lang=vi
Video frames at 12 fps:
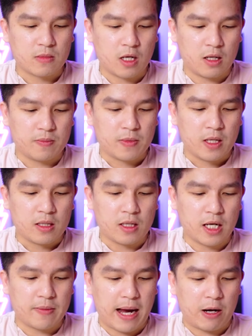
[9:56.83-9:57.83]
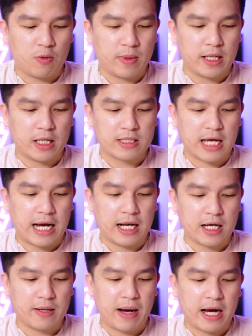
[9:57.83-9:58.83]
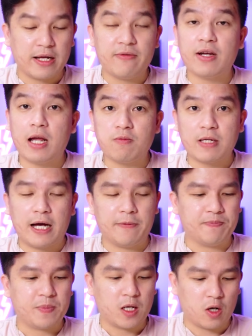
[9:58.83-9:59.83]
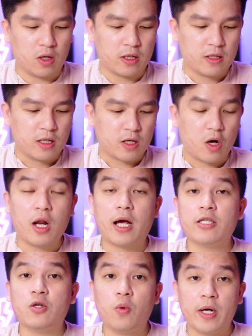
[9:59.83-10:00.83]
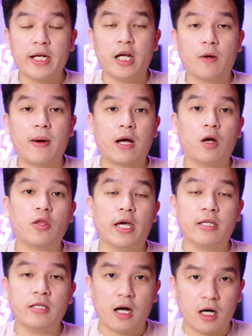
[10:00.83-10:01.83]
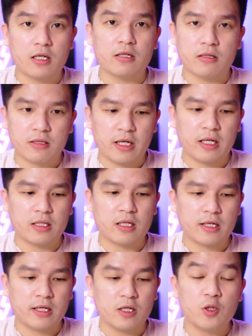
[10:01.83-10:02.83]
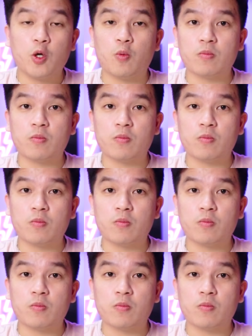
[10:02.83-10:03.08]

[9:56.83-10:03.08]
đó thì cái mã của mình hiện tại là cái mã đi vlog nha rồi đó là cái chú ý để các bạn có thể nhận được tiền từ cái ứng dụng